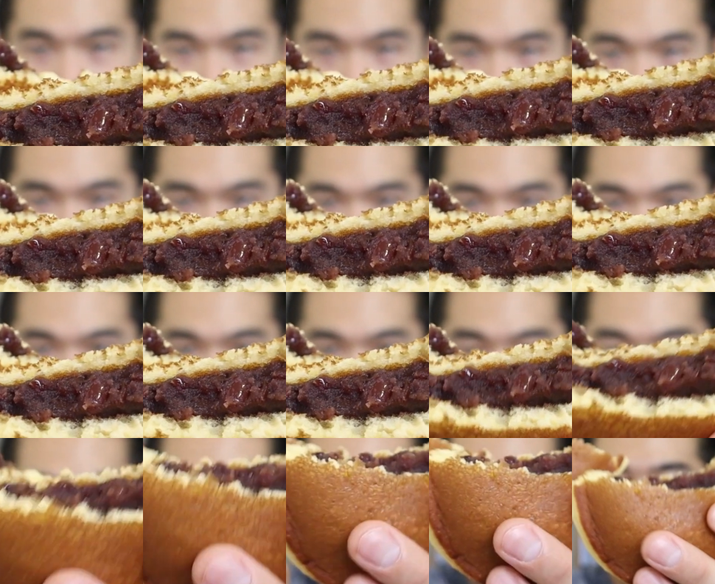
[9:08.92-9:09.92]
うま
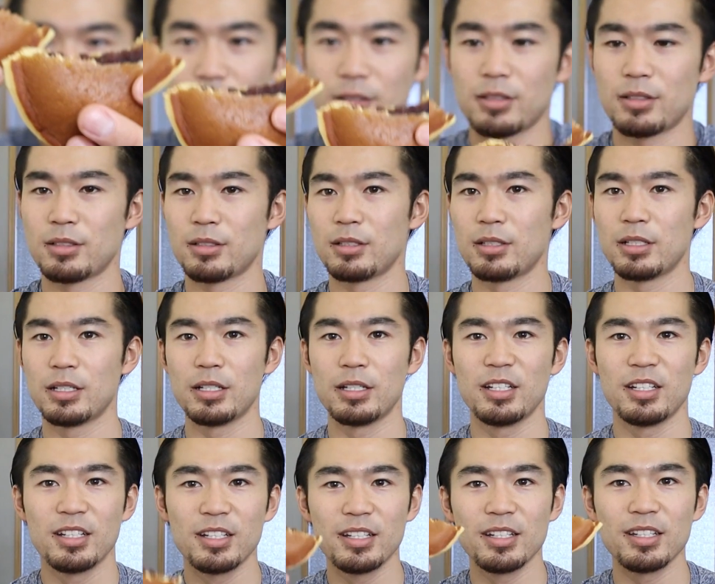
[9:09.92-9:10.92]
そ
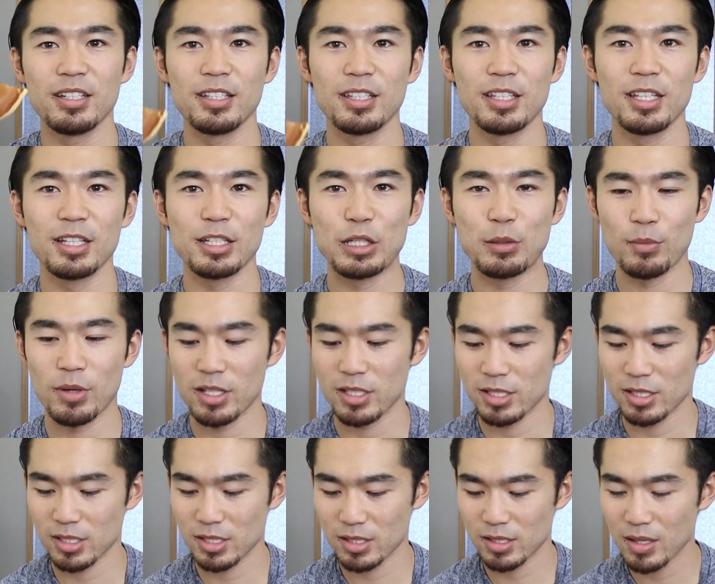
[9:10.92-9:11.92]
ういただきま
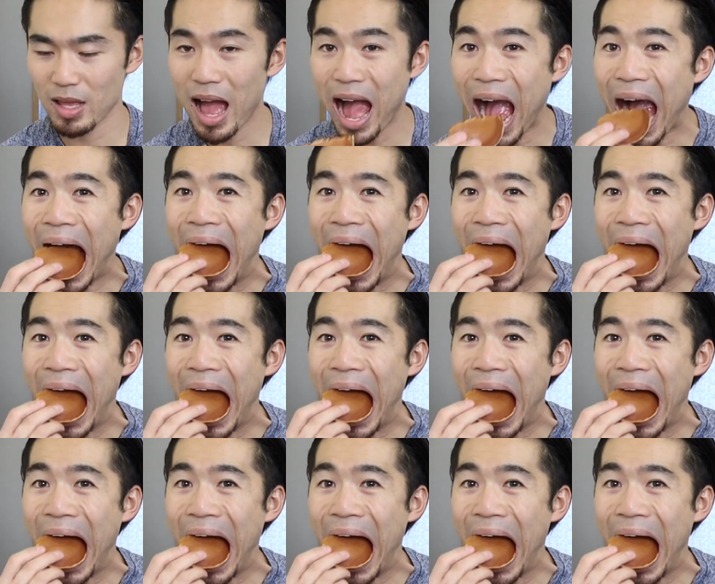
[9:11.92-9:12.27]
す